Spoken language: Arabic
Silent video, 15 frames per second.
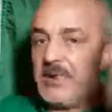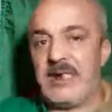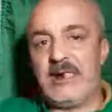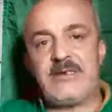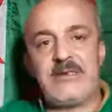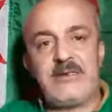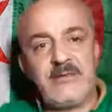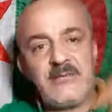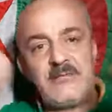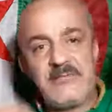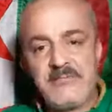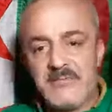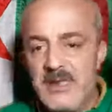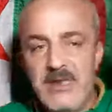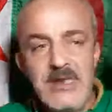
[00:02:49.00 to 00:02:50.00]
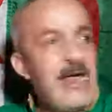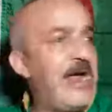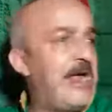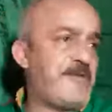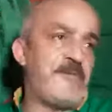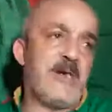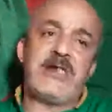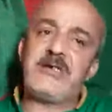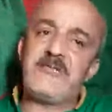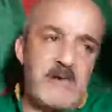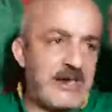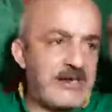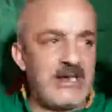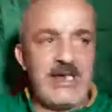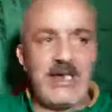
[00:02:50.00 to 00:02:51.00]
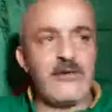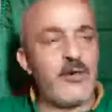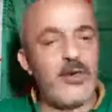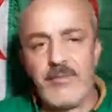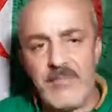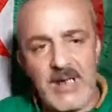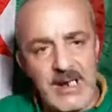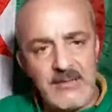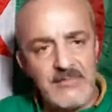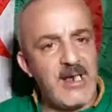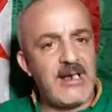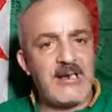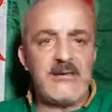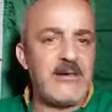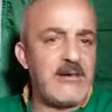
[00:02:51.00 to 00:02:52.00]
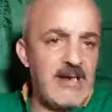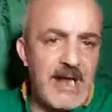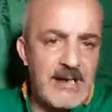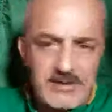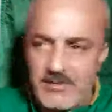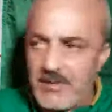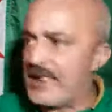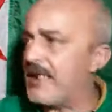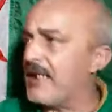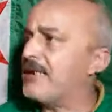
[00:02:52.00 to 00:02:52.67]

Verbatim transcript: محرز نتفرج بارتيا نورمال ما لعبش انا